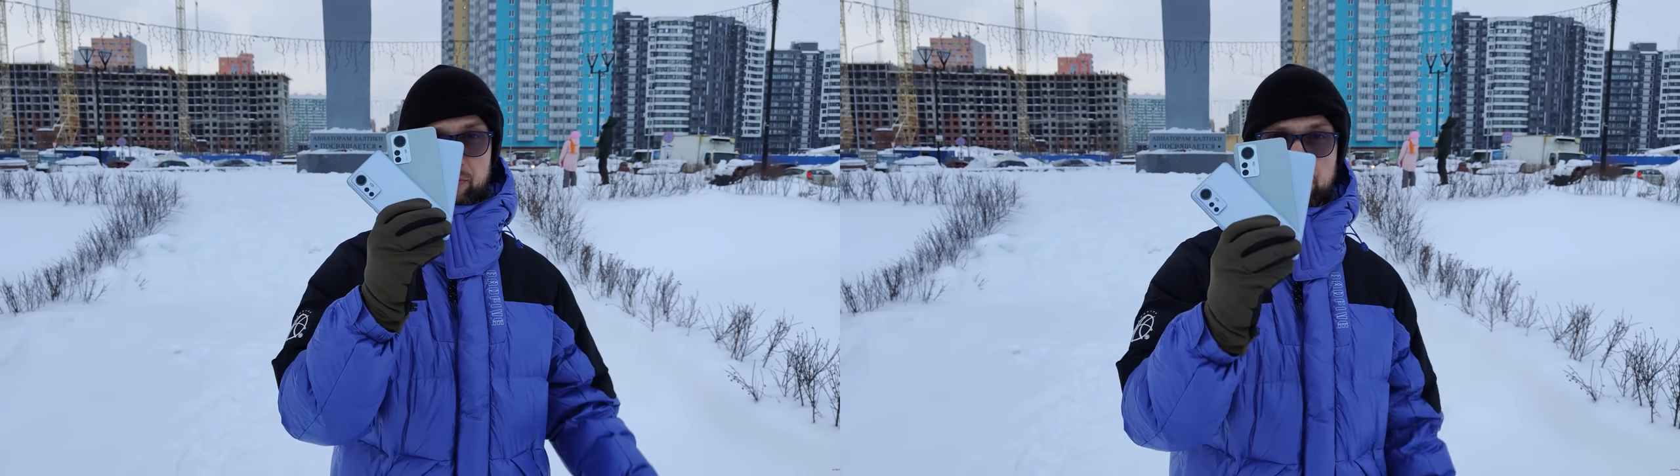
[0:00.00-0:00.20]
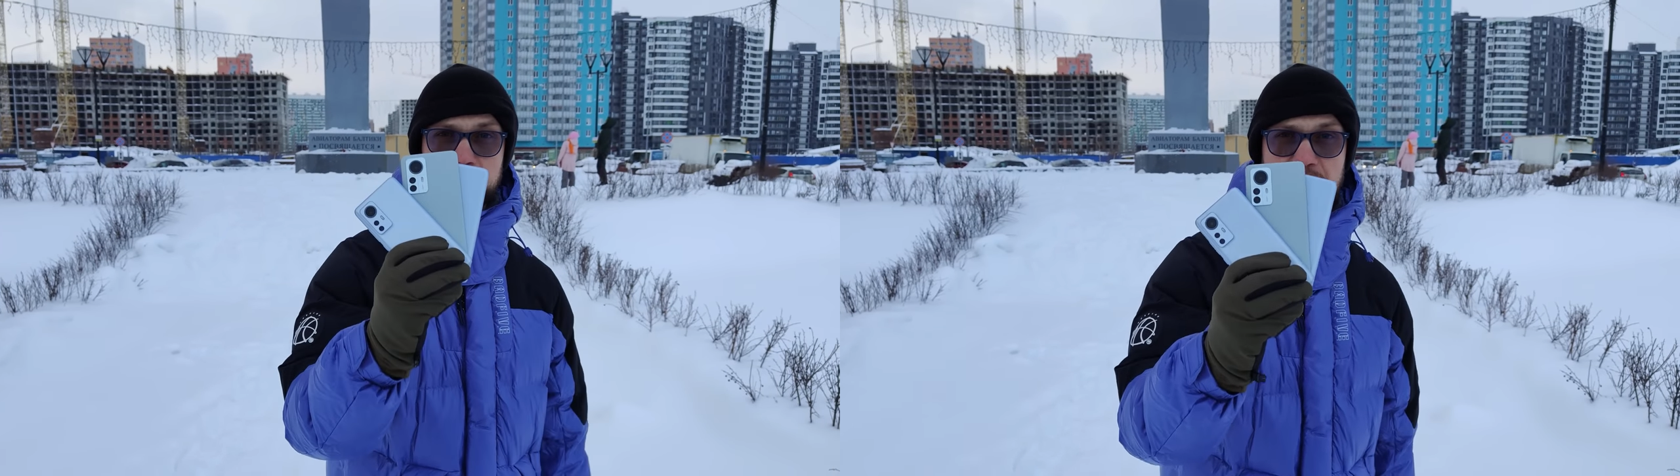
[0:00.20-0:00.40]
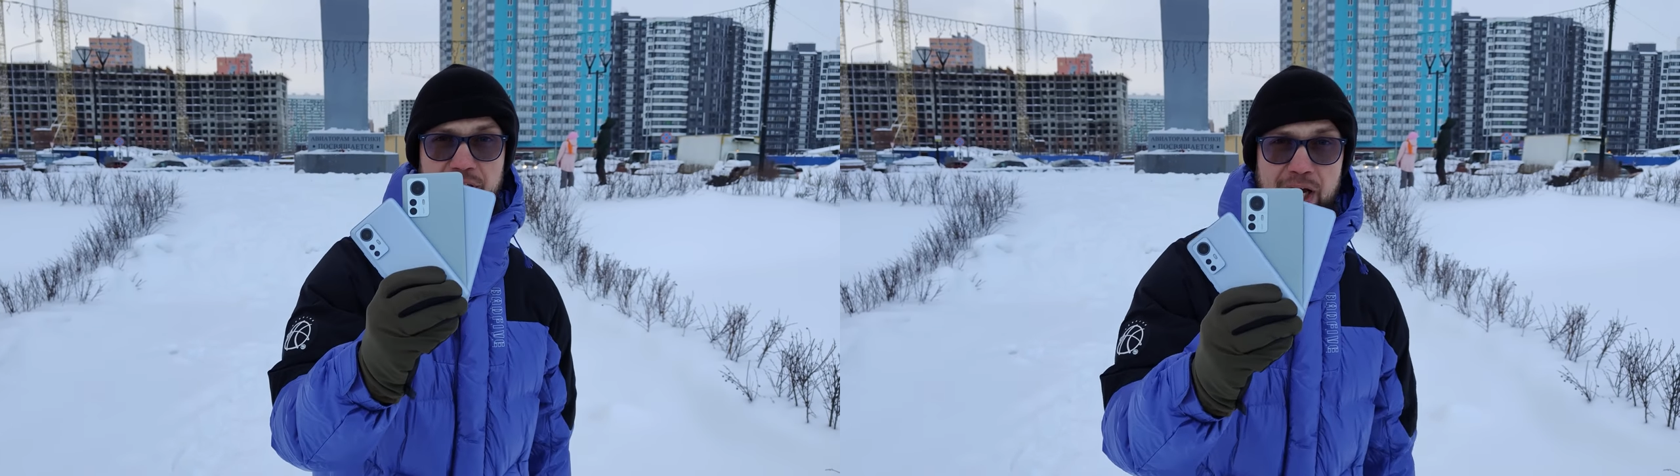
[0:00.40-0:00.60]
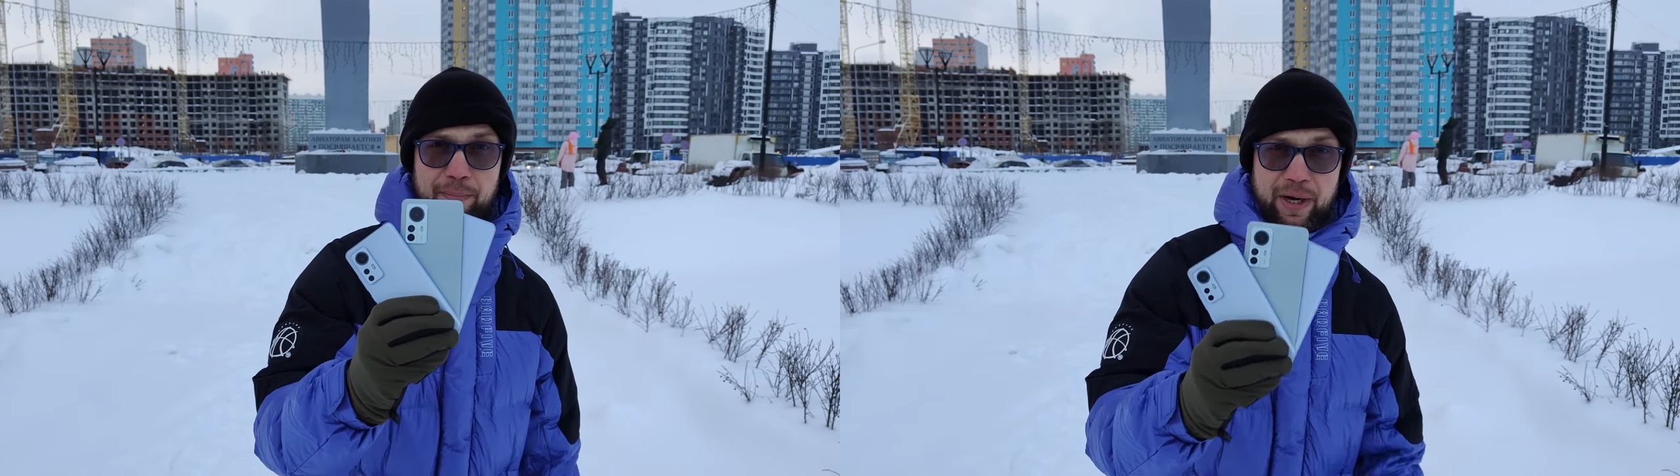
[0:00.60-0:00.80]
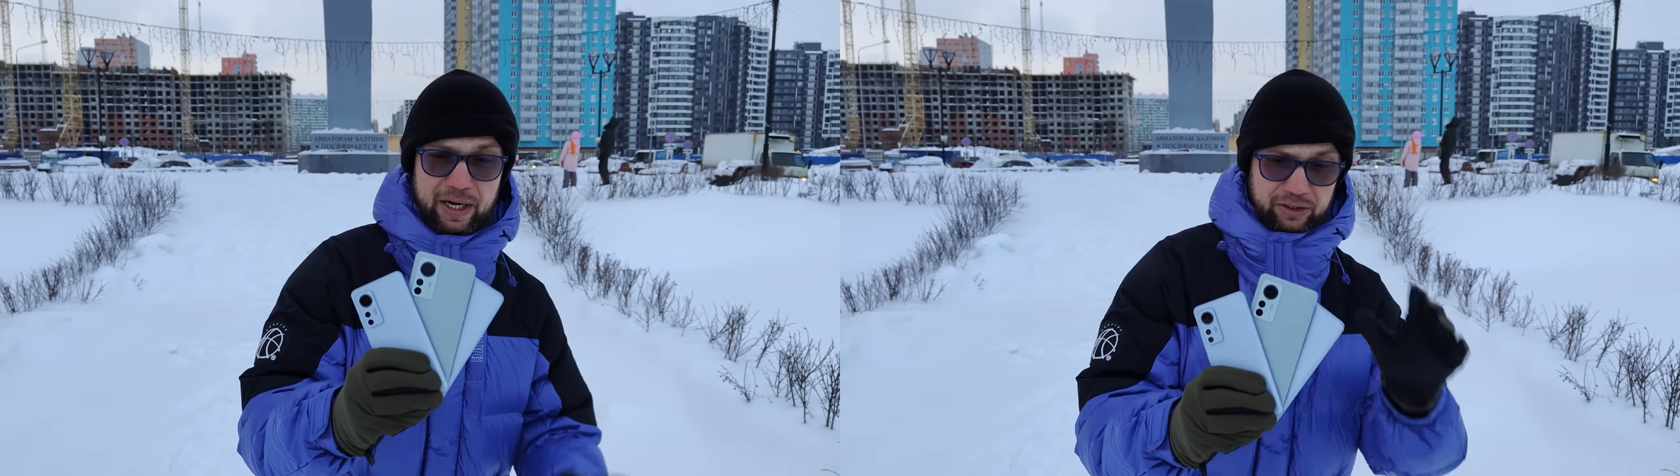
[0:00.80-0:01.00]
вот эти три
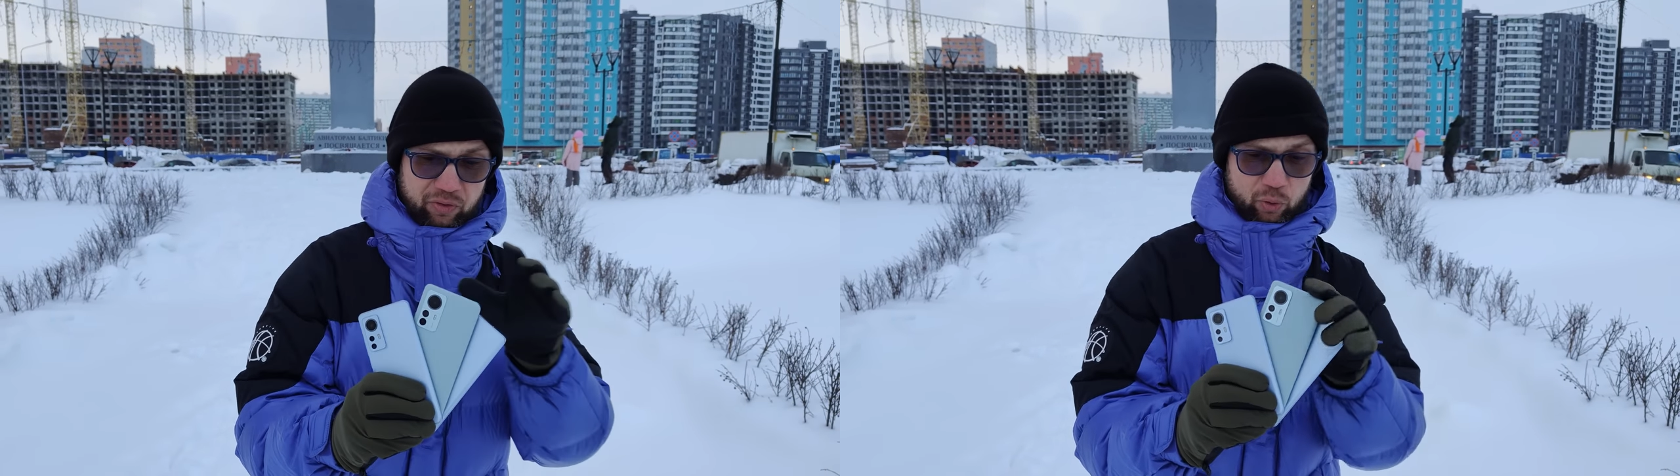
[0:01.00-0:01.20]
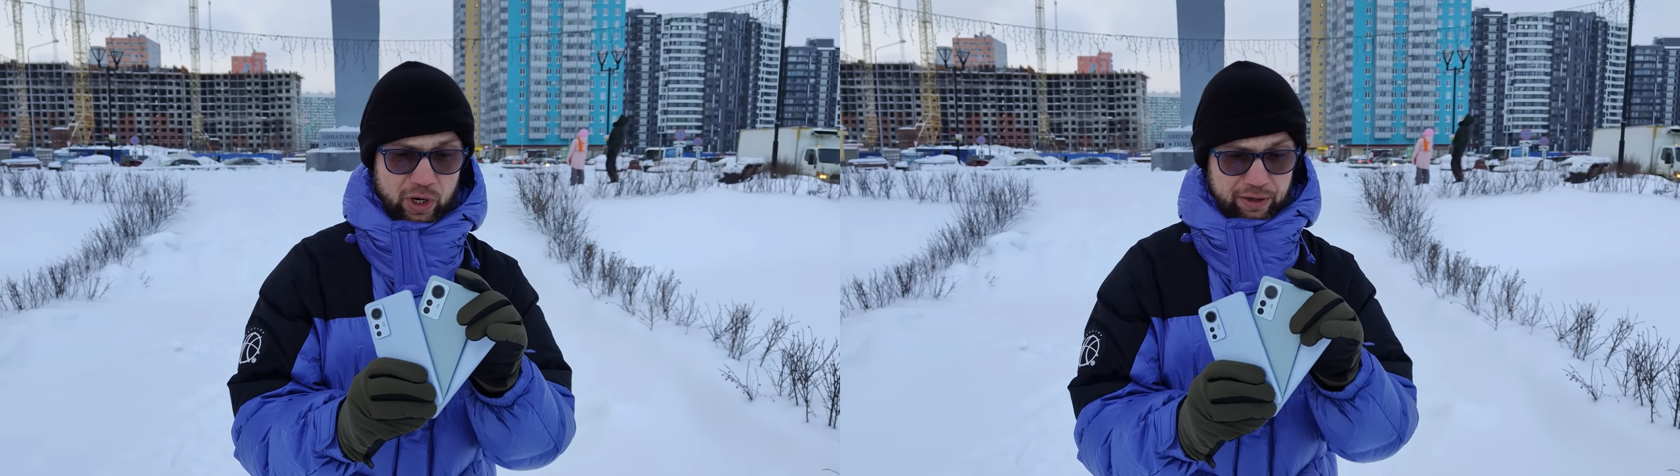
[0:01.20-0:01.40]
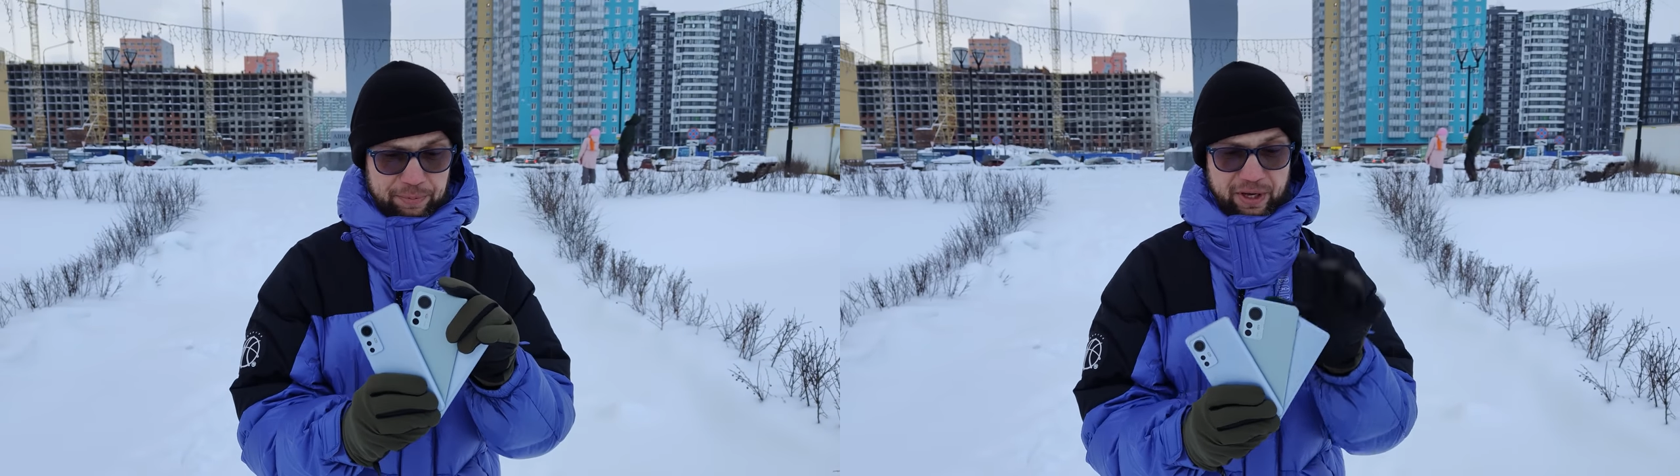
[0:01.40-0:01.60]
аппарата в руках.